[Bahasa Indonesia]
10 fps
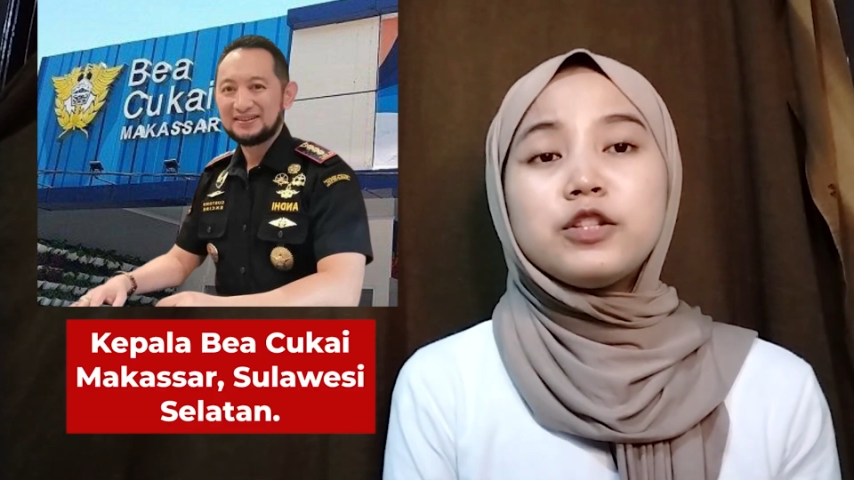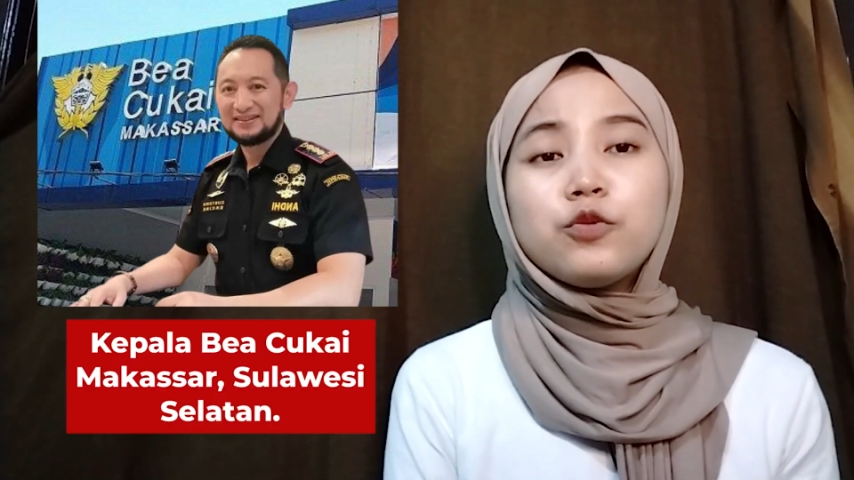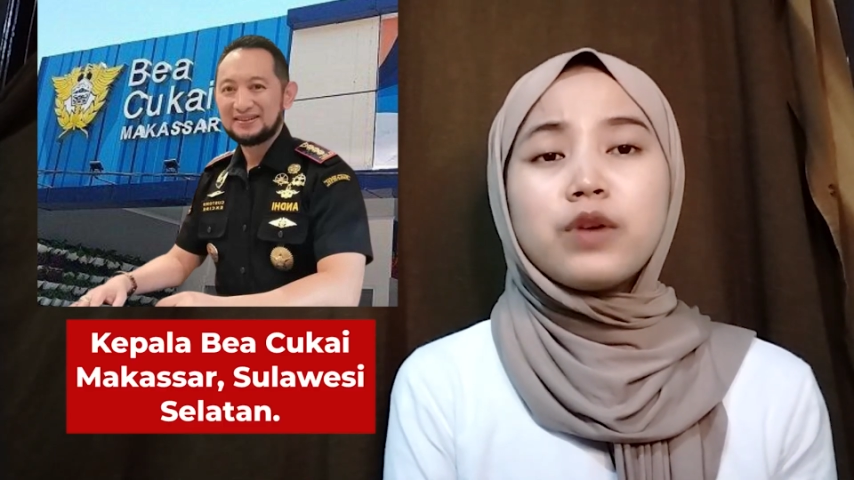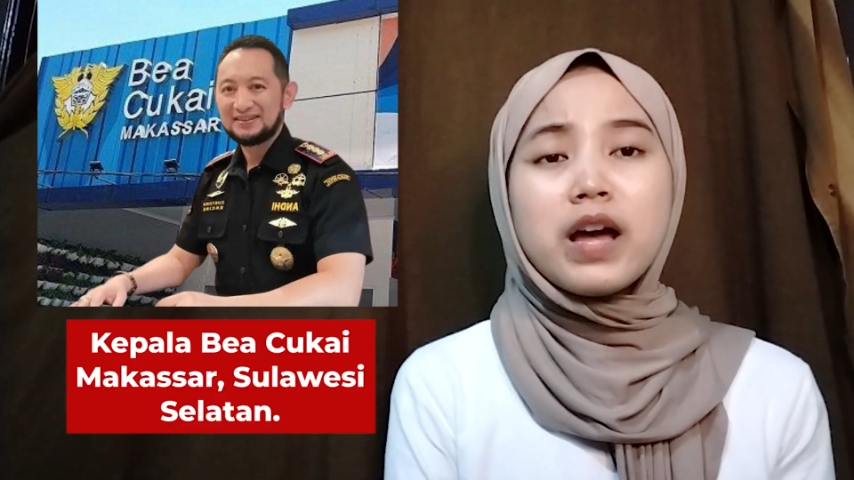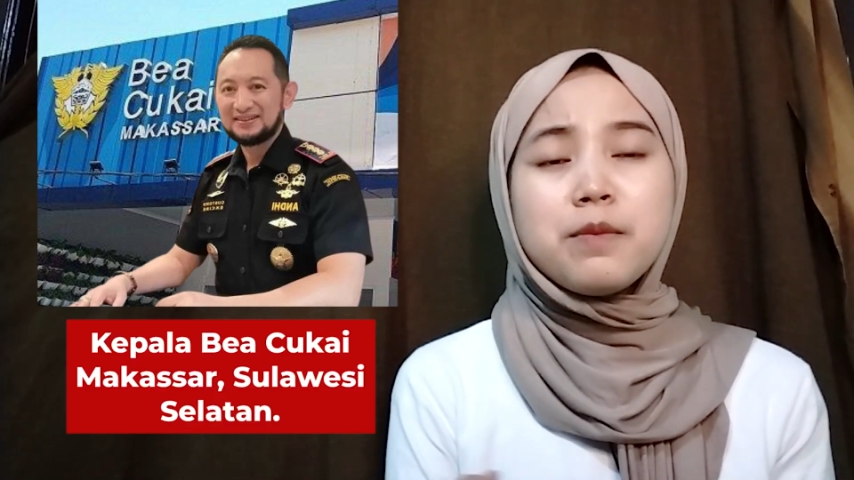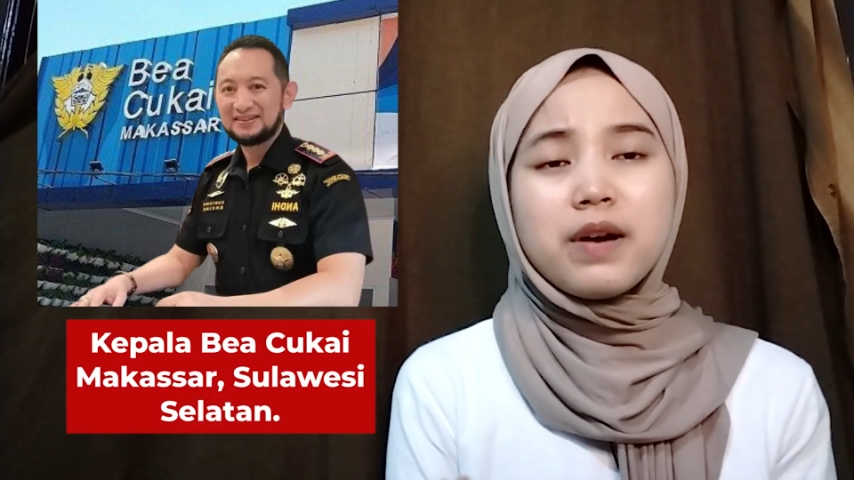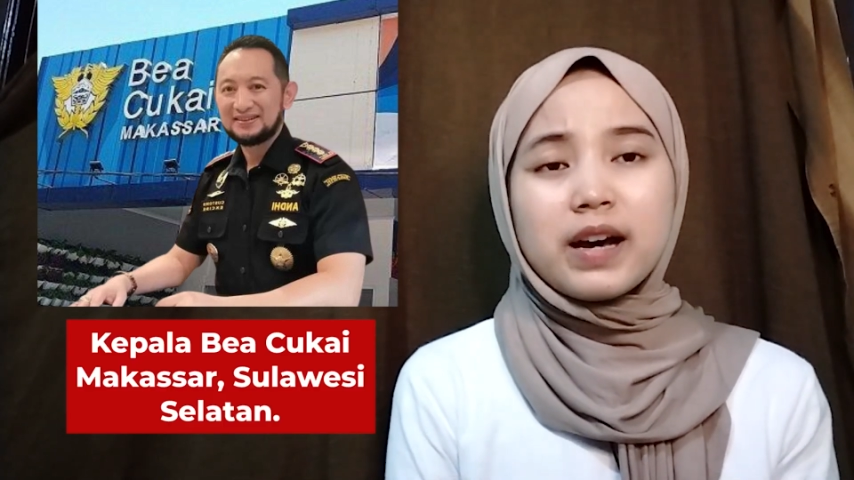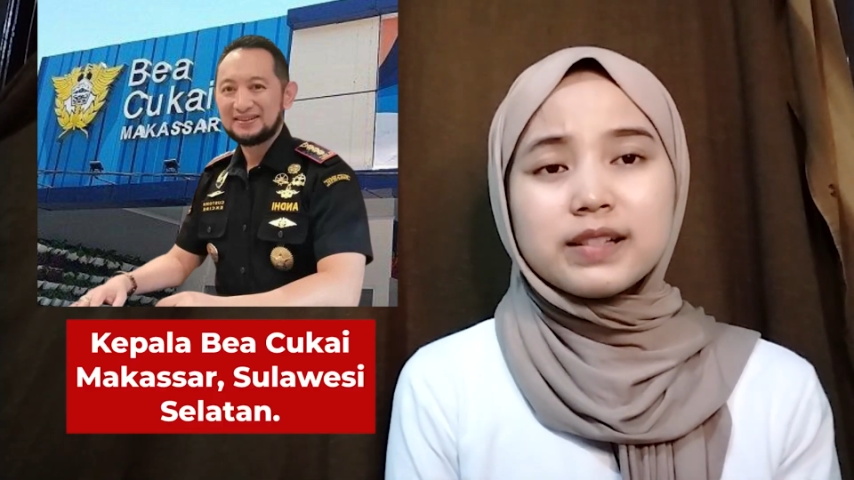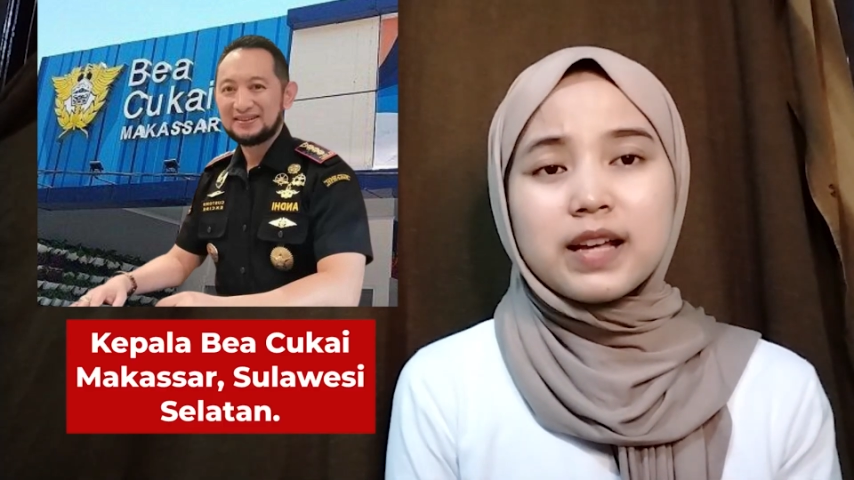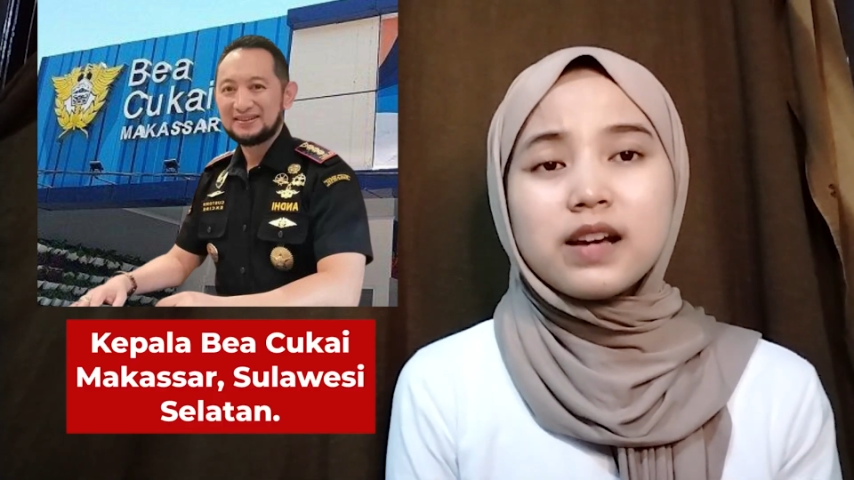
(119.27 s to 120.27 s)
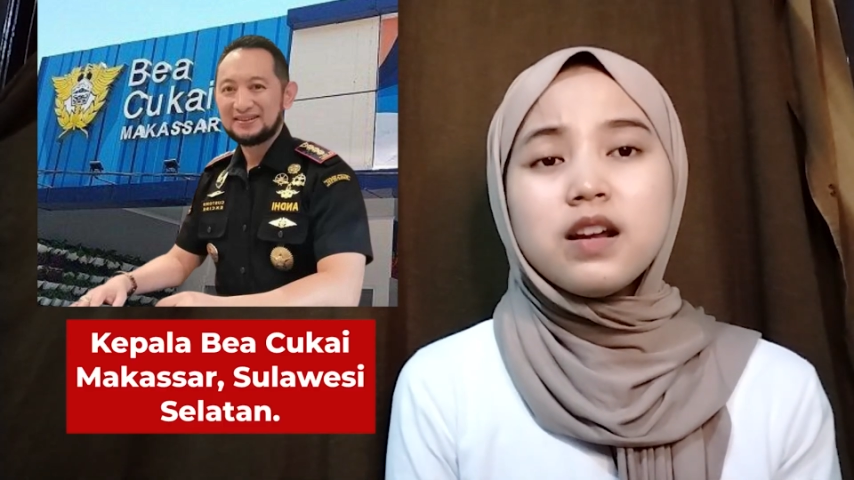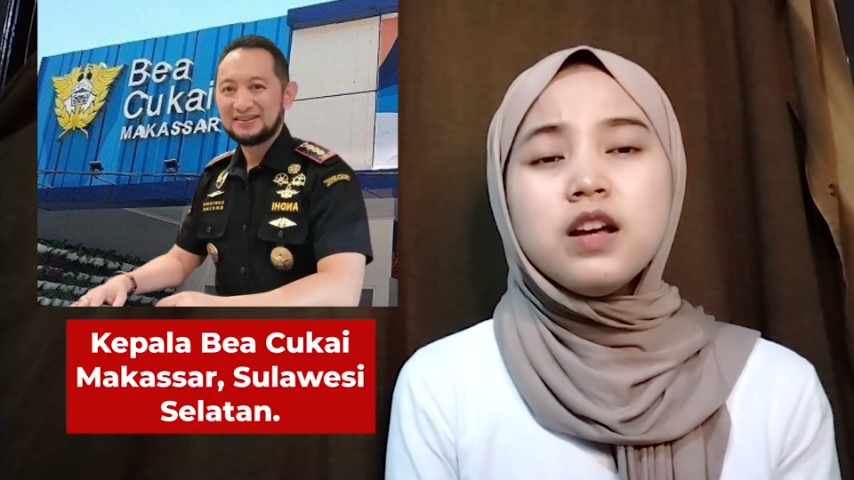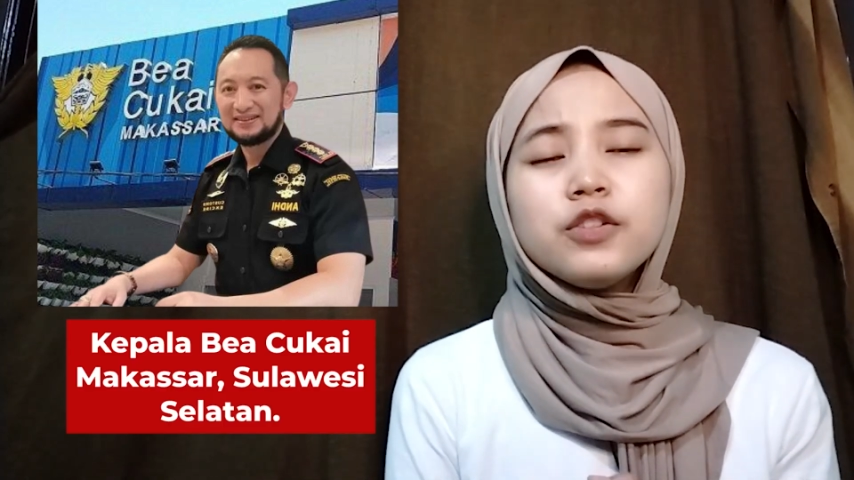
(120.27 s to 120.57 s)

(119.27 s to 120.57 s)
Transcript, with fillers: Cukai Makassar,